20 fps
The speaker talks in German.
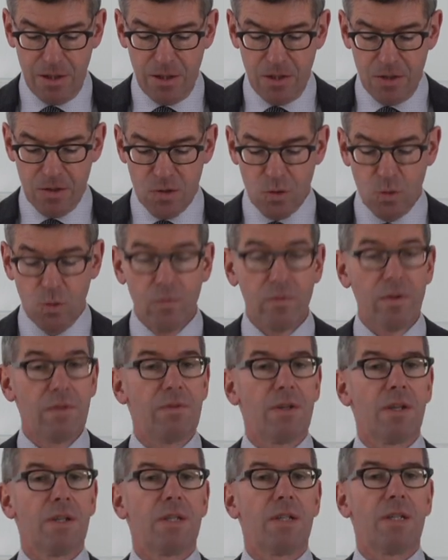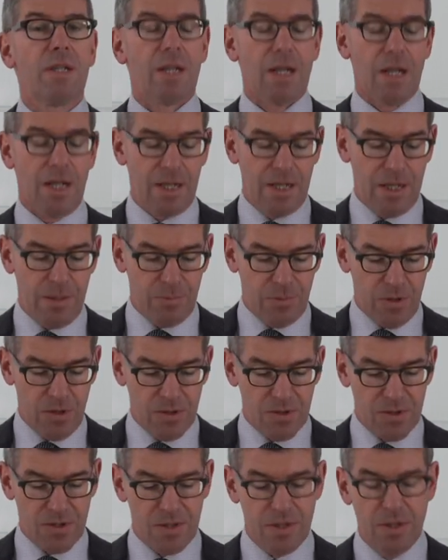so wie wir die
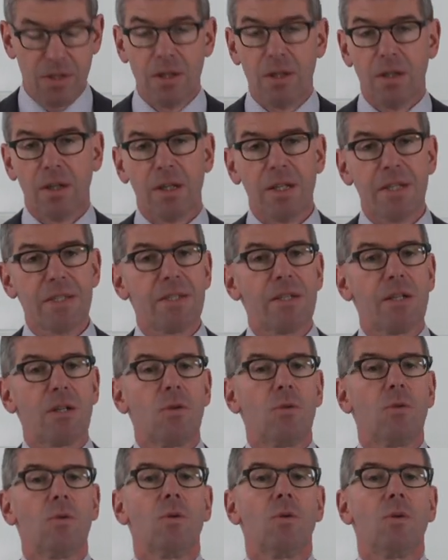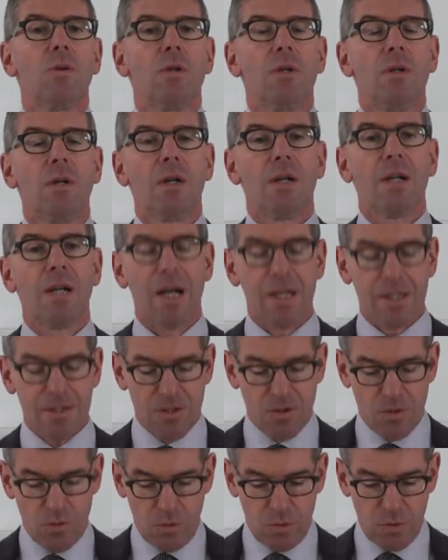Erlebnis-, Risiko-,
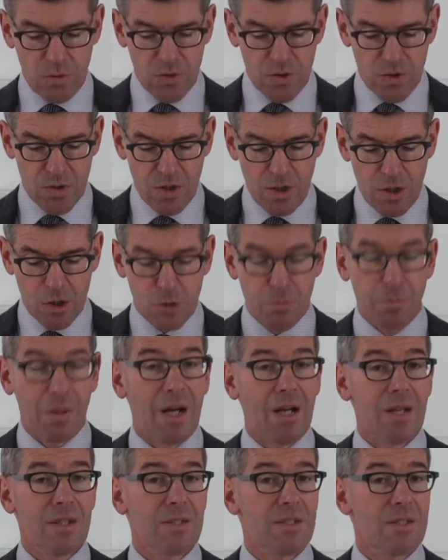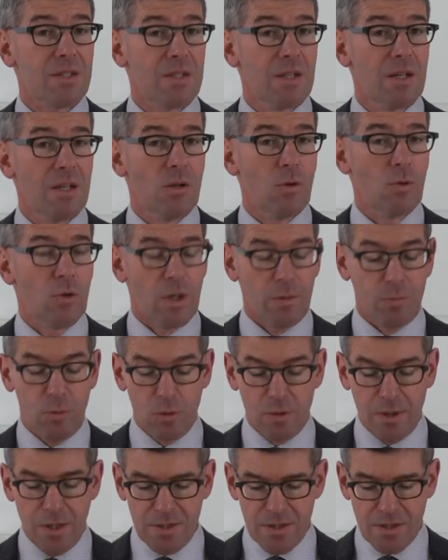Leistungs-, Spaß- oder
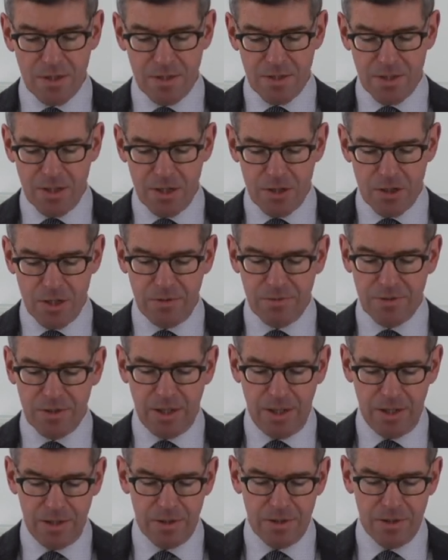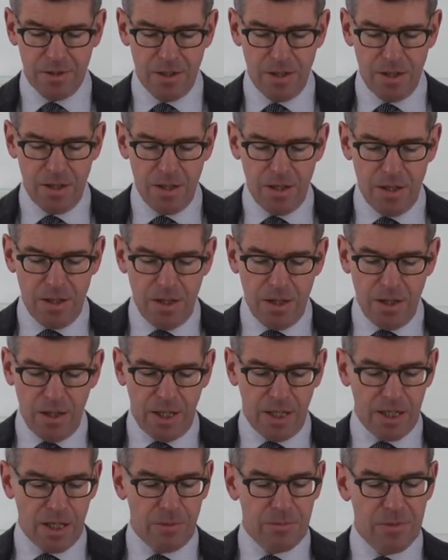Protestgesellschaft kennen,
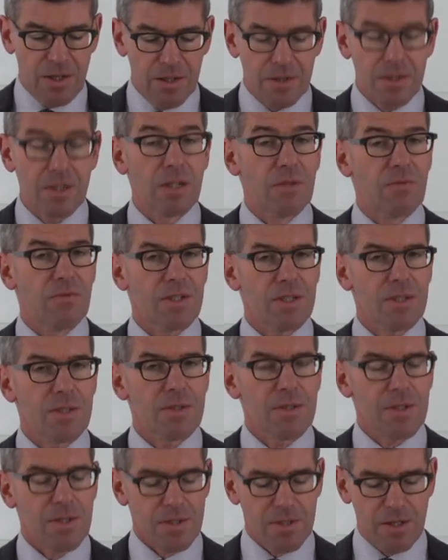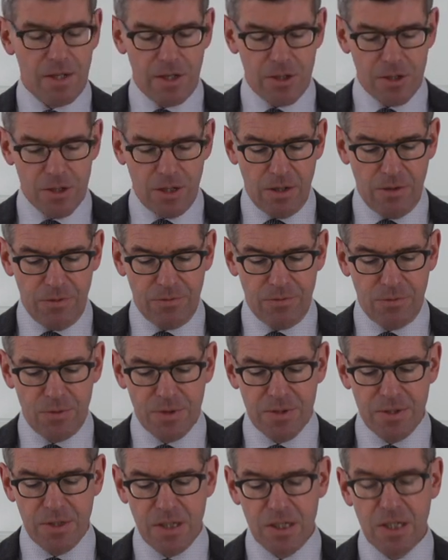reklamiert die Wissensgesellschaft für
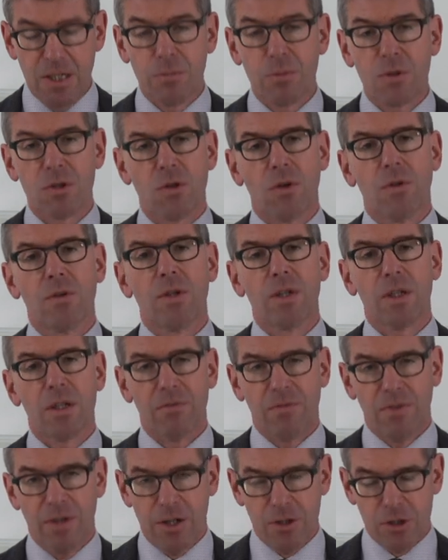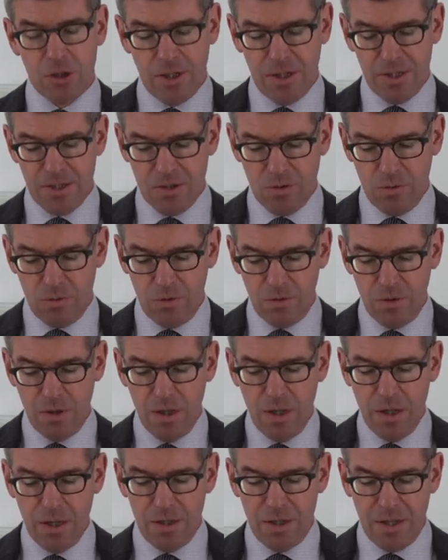sich die besondere Wertschätzung
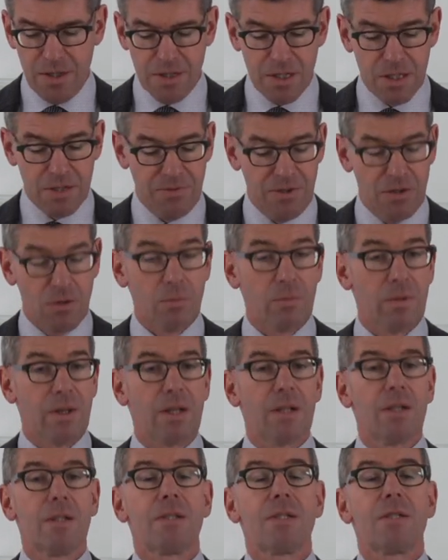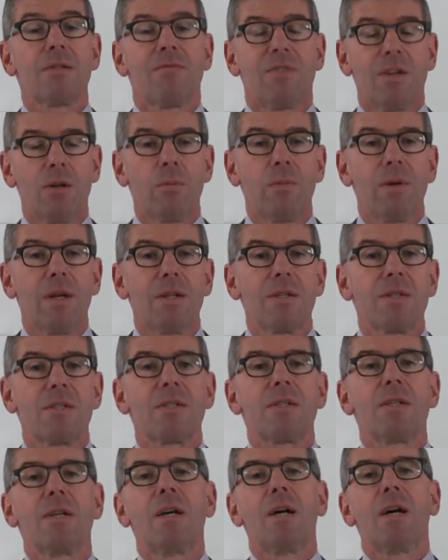dieses Phänomens,
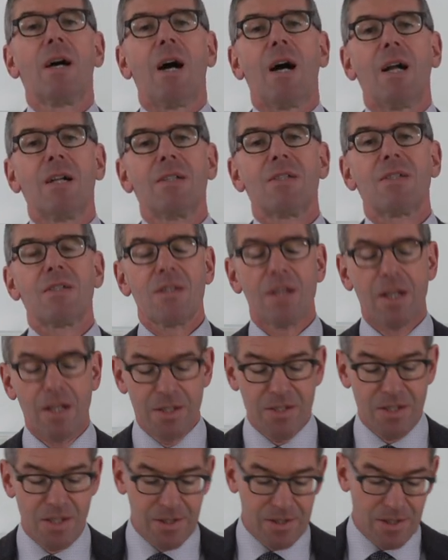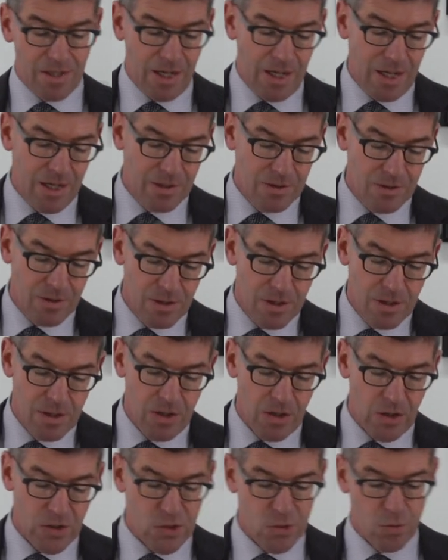Phänomens als zentrale
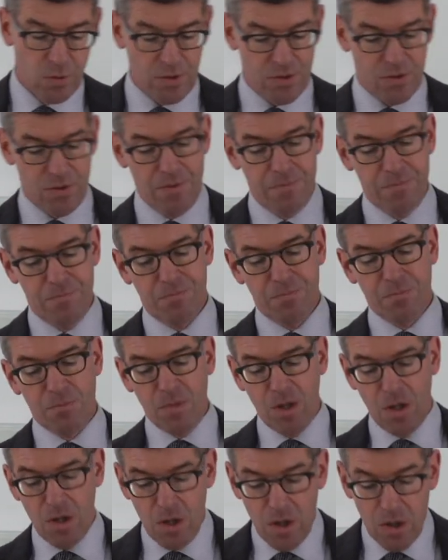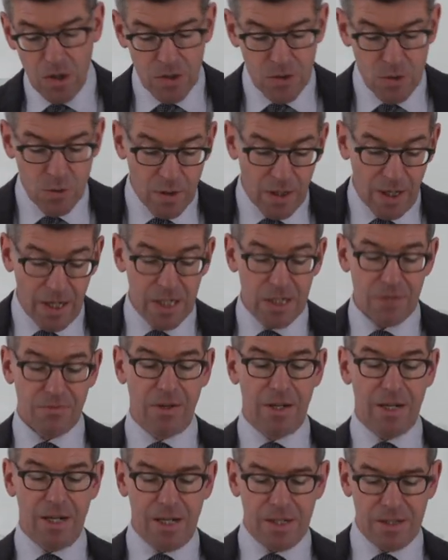Ressource. Zugleich
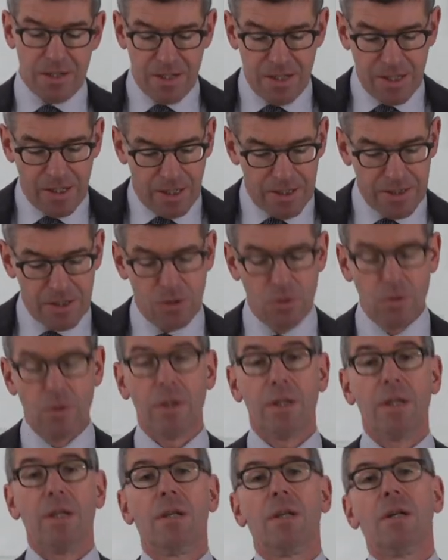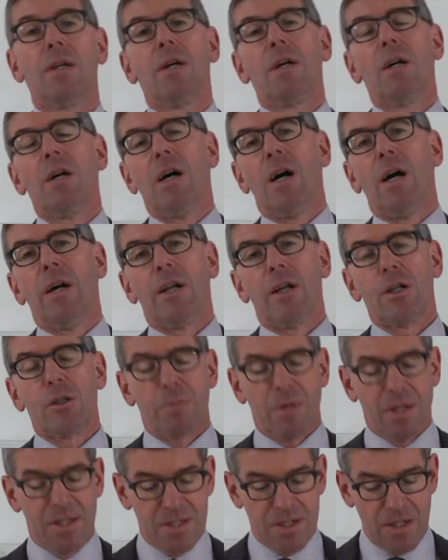verleiht die Kategorie einer
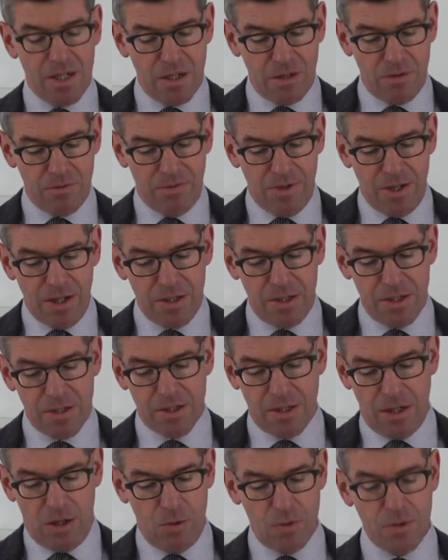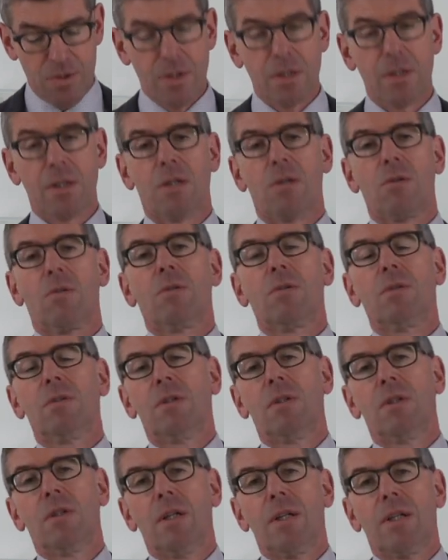speziellen fachlichen Ausrichtung
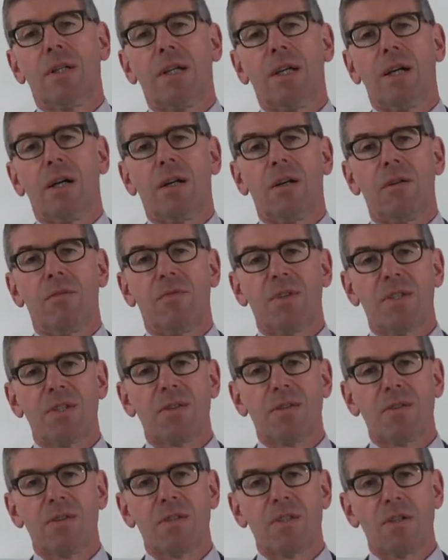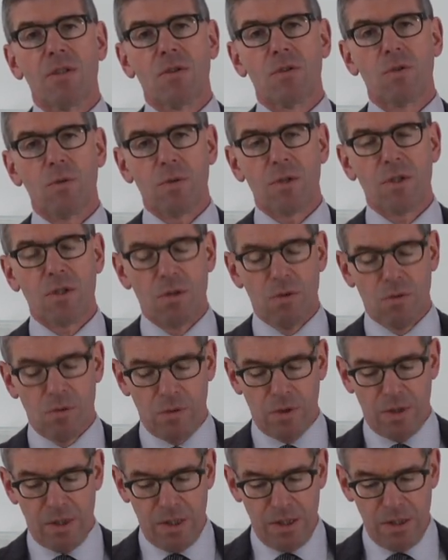der
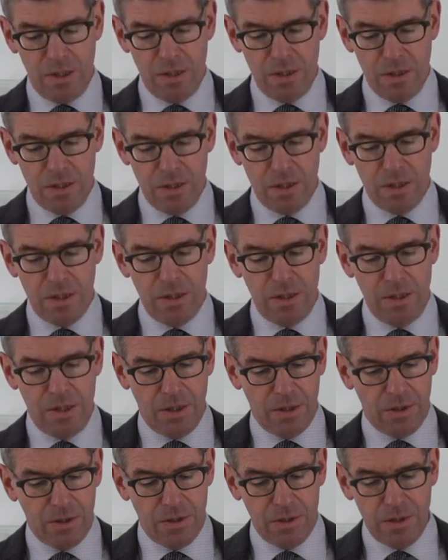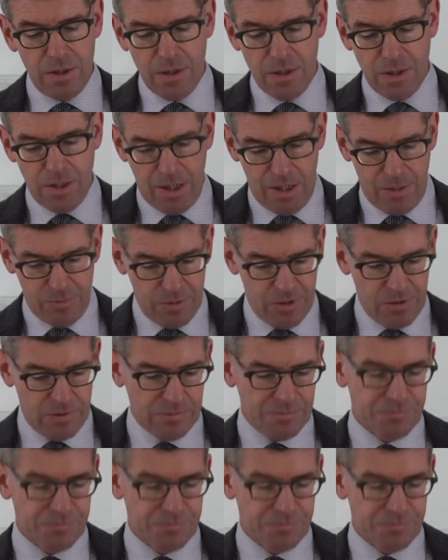Wissenssoziologie ihren Namen.